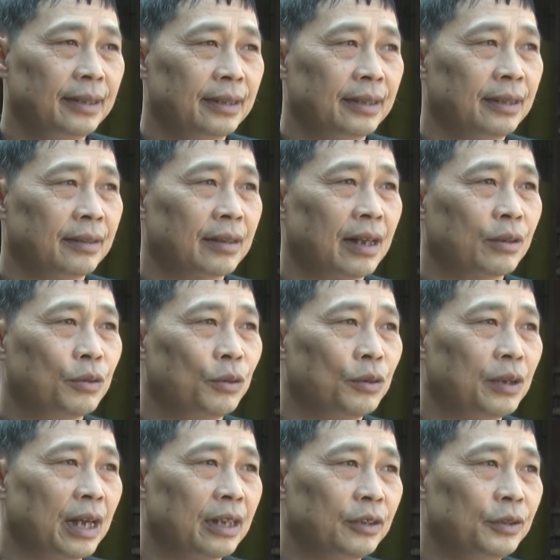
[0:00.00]
thì đang cố
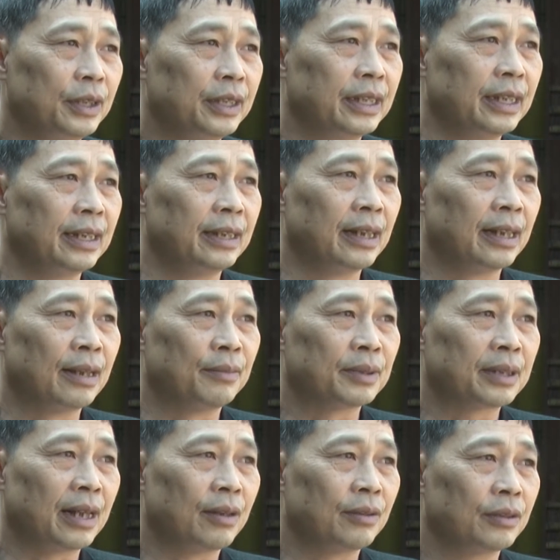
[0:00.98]
gắng duy trì để làm
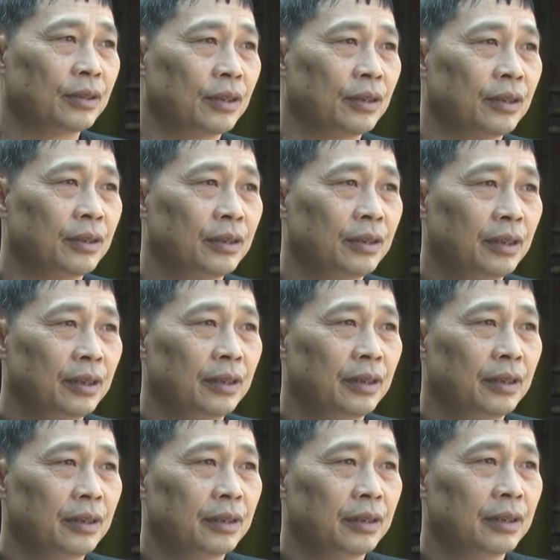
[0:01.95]
sao cho
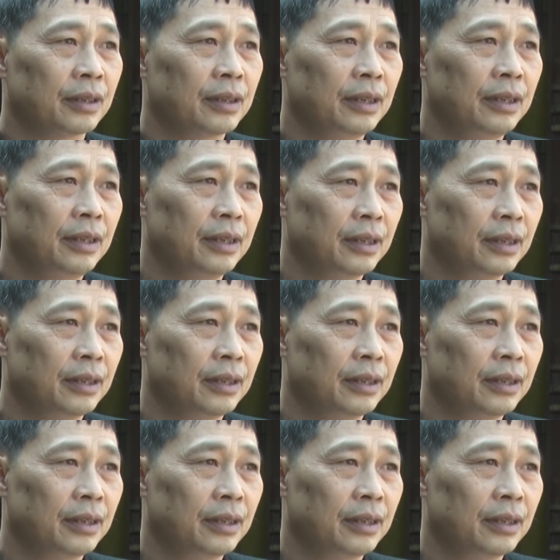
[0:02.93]
được cái